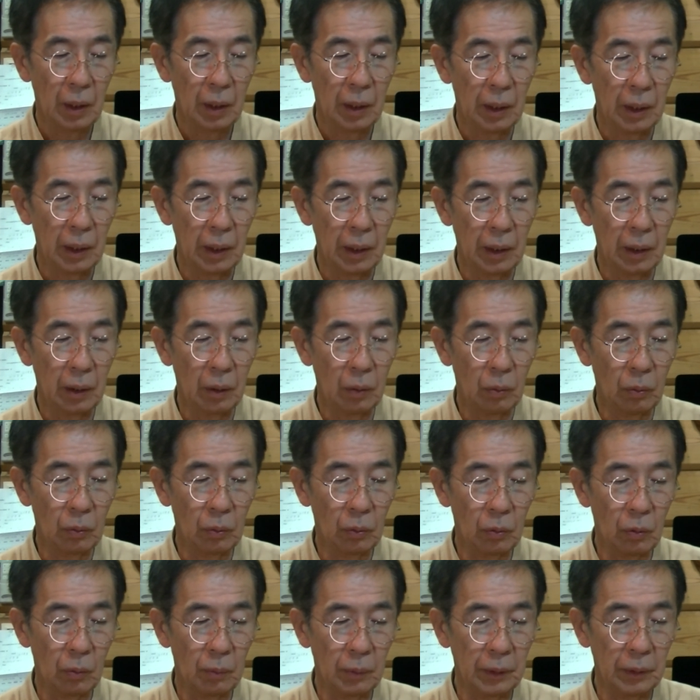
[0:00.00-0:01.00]
えー、この
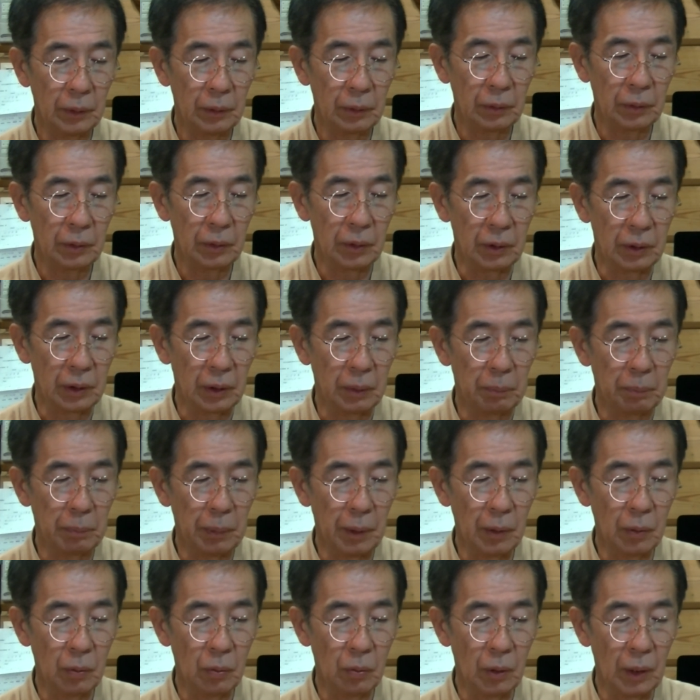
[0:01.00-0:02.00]
コメントというのは一
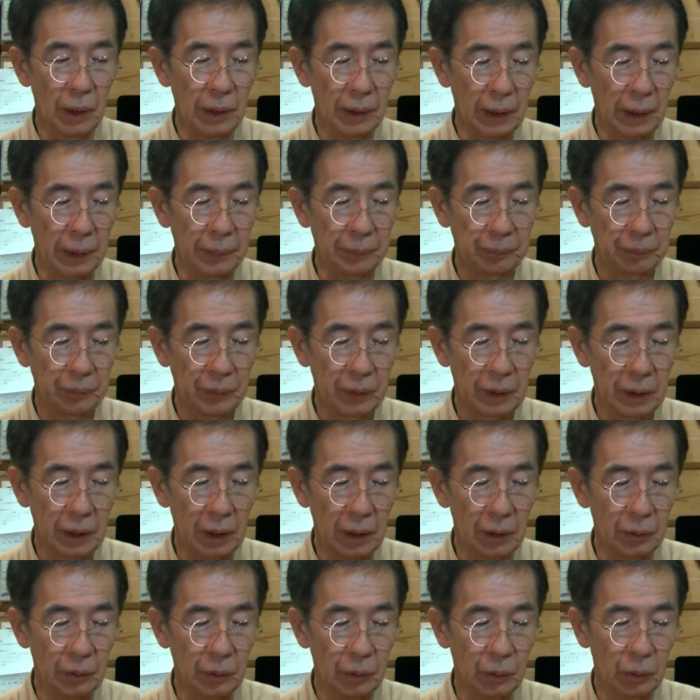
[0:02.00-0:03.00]
般公開でさ
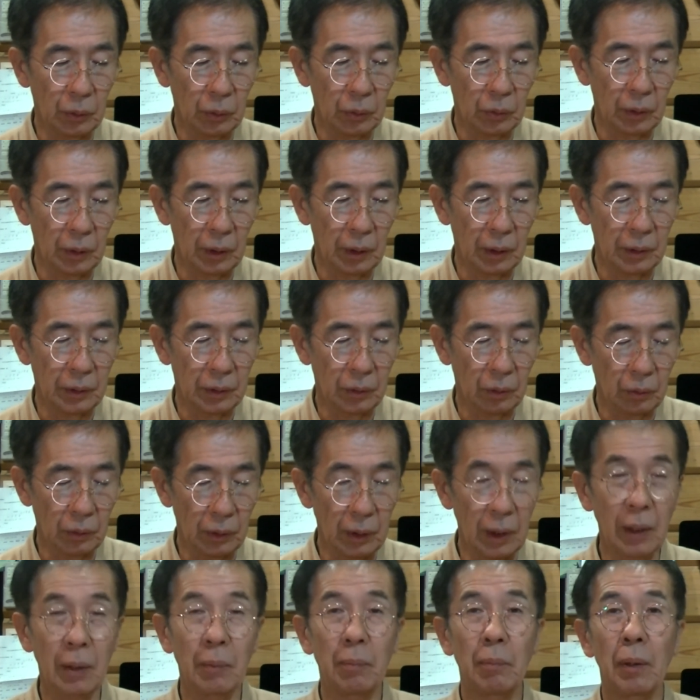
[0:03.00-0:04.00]
れるということですので、